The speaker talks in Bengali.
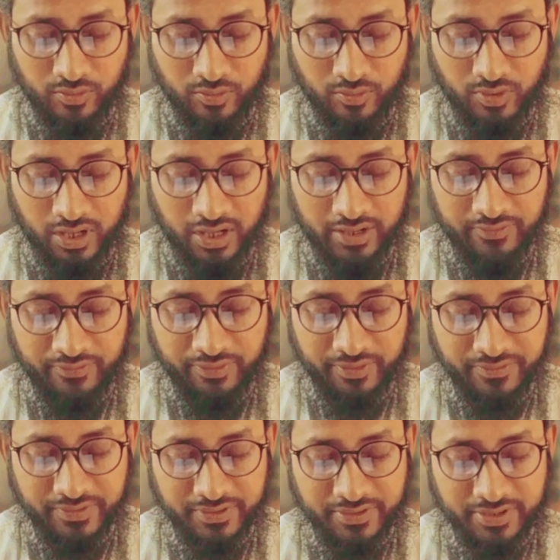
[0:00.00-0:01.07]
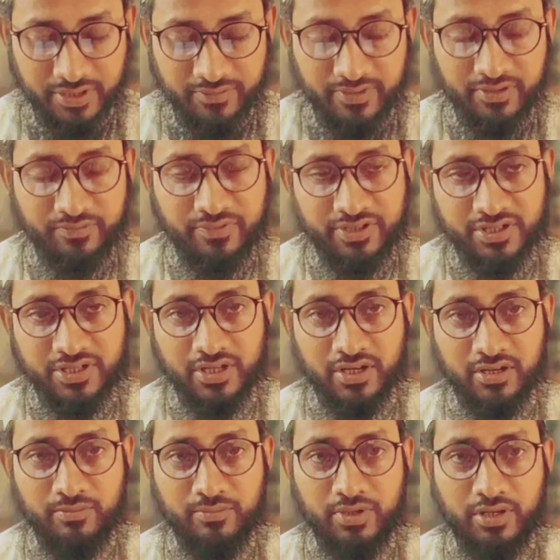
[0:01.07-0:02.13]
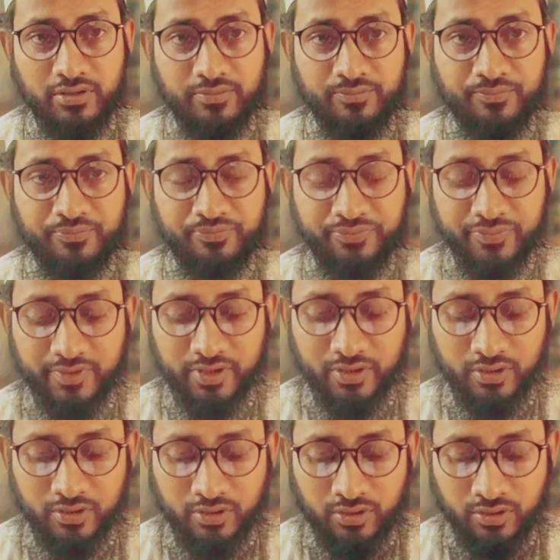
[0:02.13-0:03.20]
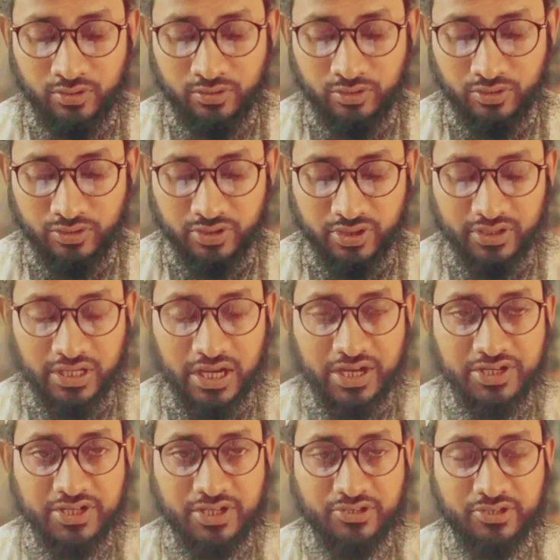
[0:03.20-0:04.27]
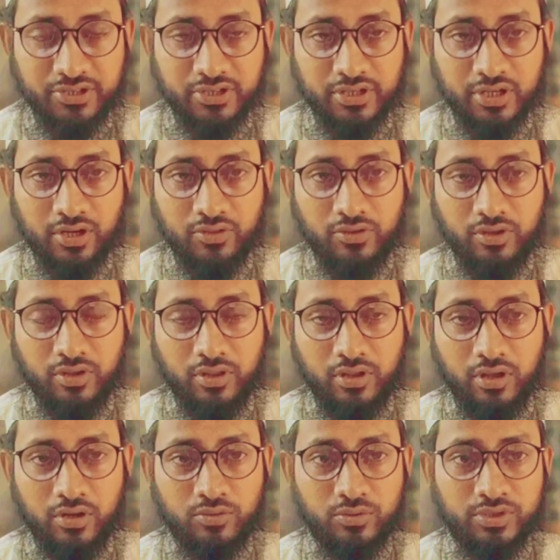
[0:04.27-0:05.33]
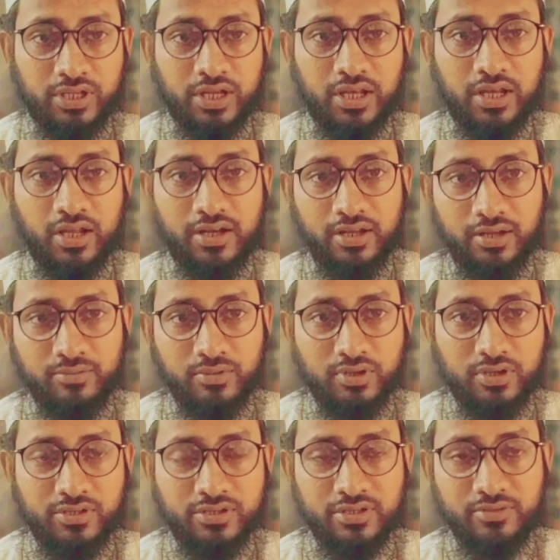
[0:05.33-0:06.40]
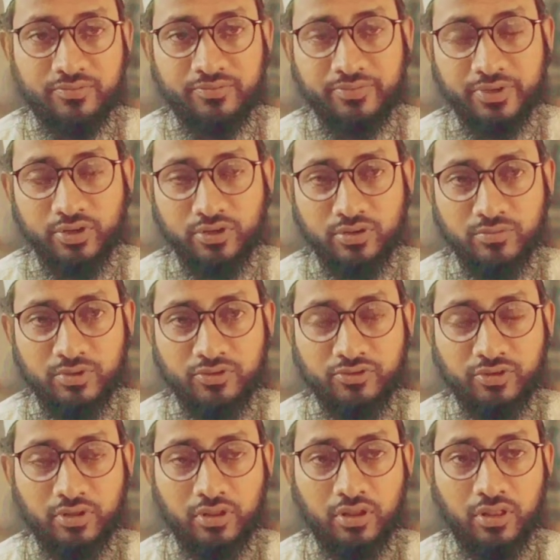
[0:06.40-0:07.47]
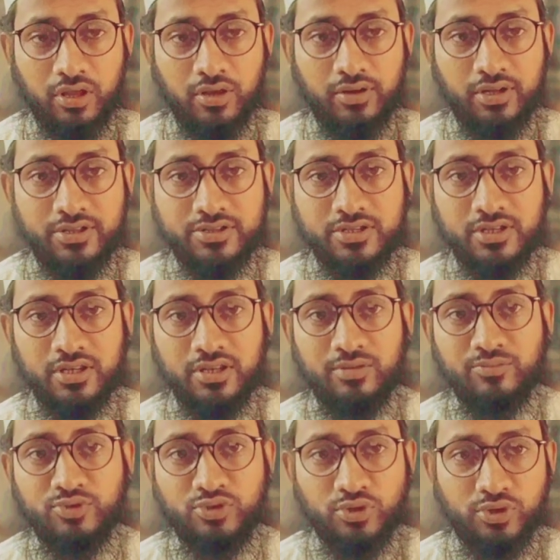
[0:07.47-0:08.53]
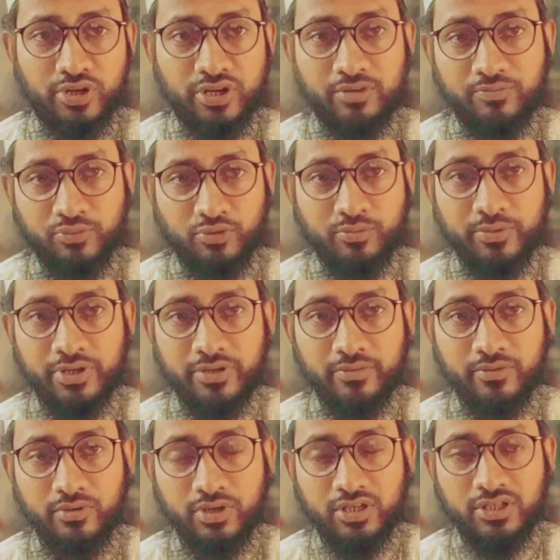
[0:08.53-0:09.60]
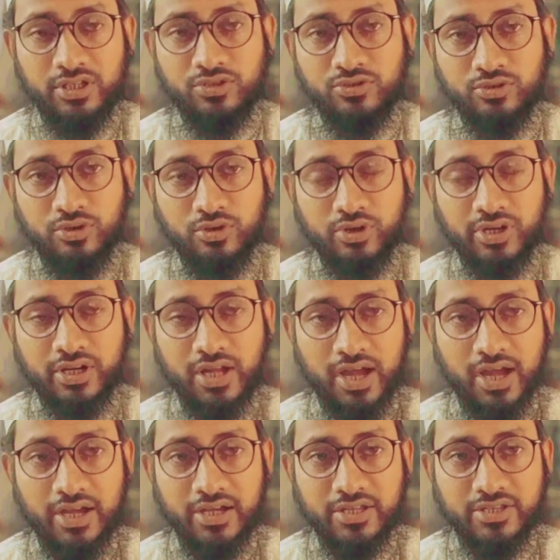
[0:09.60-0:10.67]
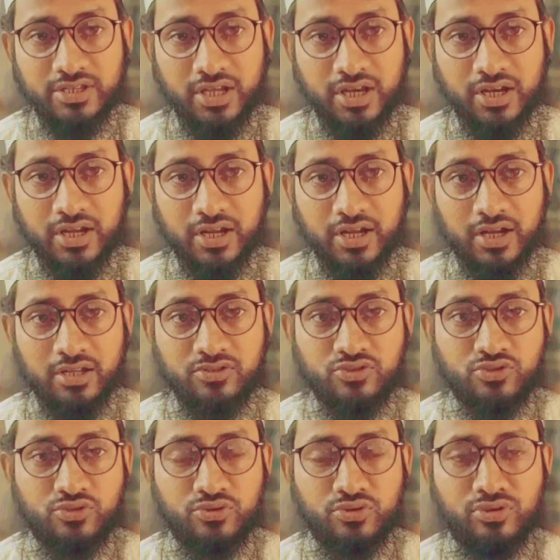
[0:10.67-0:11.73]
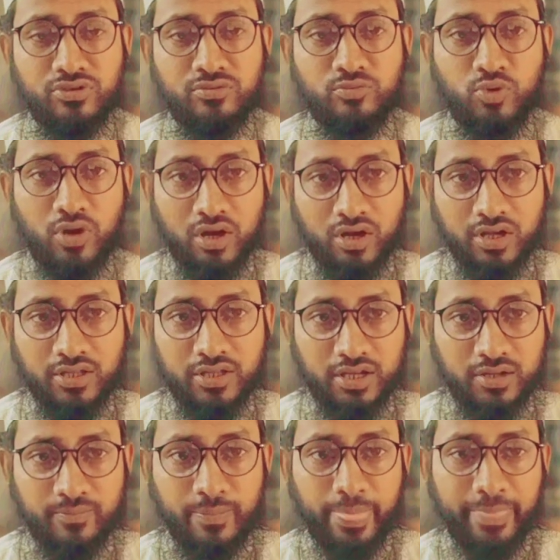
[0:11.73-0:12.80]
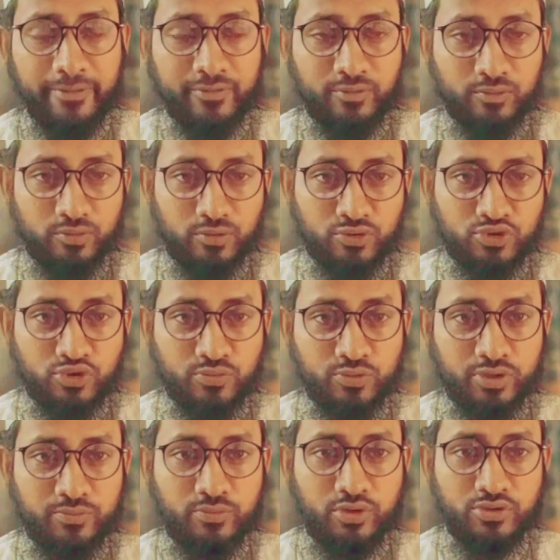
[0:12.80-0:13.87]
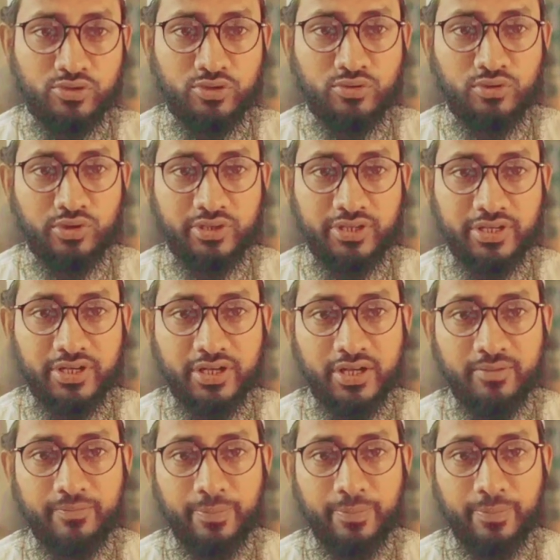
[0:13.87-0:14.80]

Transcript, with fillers: ওয়ান ফিফটি সেভেন পৃষ্ঠা নাম্বার হজরত আইসা সিদ্দিকার আল্লাহ আনহা বলেন যে প্রিয় নবী সাল্লাম জহরের পূর্বে অর্থাৎ জহরের আগে চার রাকাত শূন্যত মহাক্কাদা কোনো সময় বর্জন করতেন না